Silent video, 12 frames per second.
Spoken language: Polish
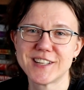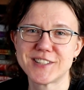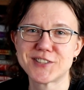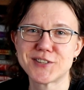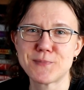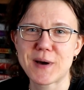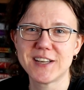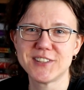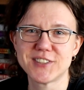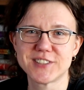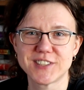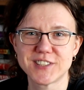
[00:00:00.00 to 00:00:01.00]

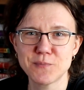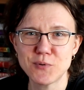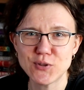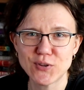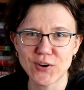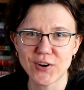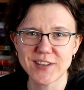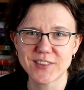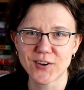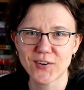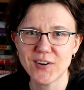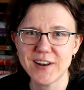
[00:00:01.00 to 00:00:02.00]
Trzymajcie się cieplutko i
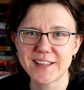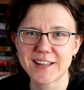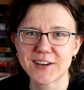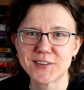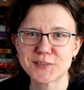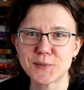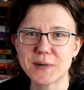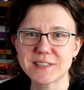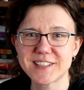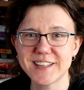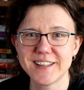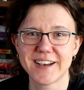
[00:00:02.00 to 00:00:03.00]
do kolejnego
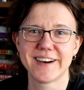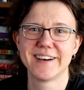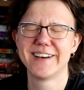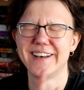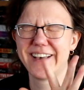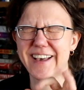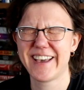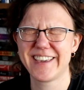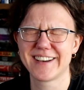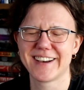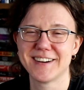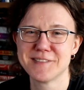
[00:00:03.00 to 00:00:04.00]
zobaczenia.
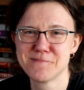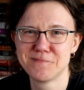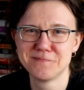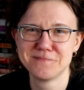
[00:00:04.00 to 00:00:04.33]
Hejka!